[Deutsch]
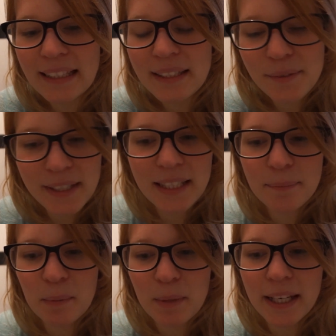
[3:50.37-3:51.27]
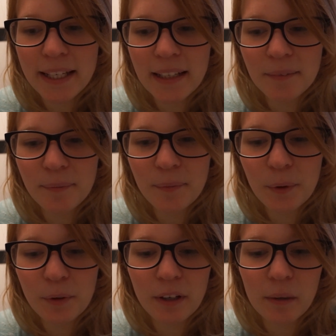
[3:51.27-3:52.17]
So war das bei Milena.
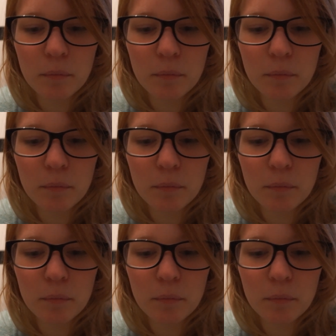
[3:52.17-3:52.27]
Und eben.